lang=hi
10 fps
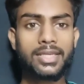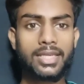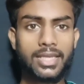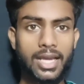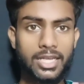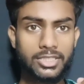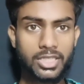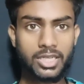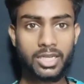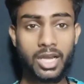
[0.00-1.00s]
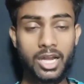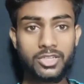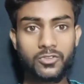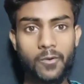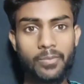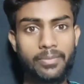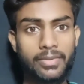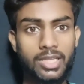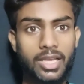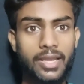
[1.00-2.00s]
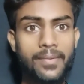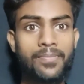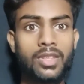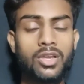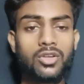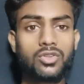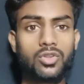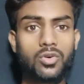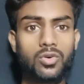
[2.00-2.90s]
कि हर जगह हर शॉप पे मिल जाए तो